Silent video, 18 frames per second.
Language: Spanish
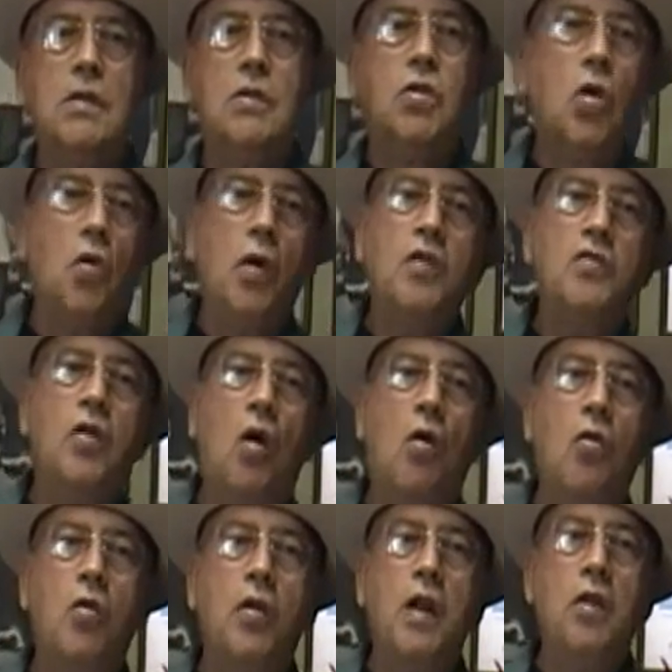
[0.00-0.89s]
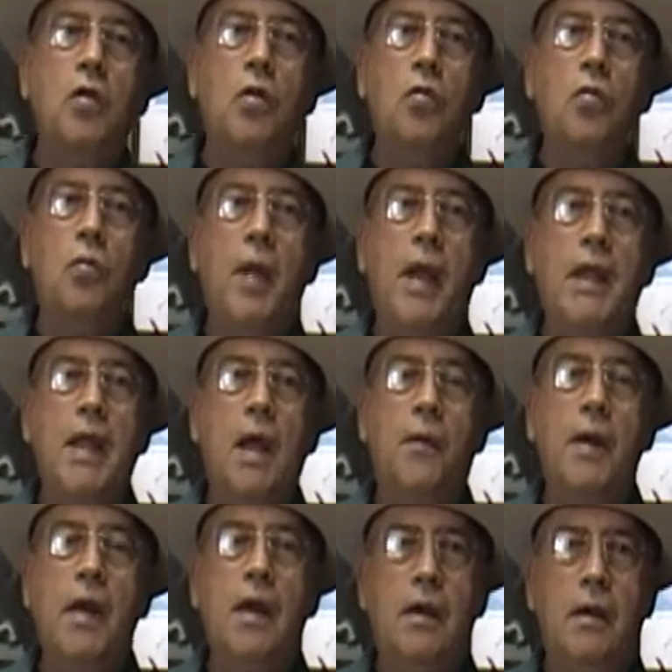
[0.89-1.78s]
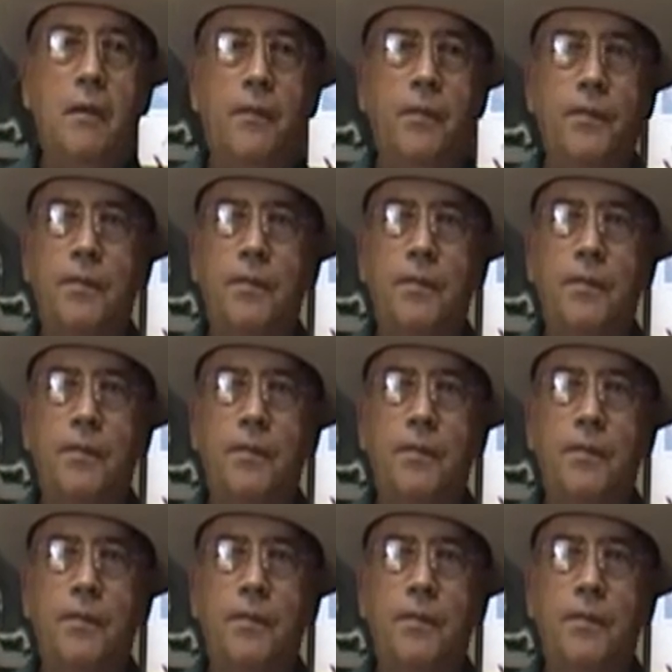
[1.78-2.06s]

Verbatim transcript: Todo eso ha ocurrido en un mes de abril.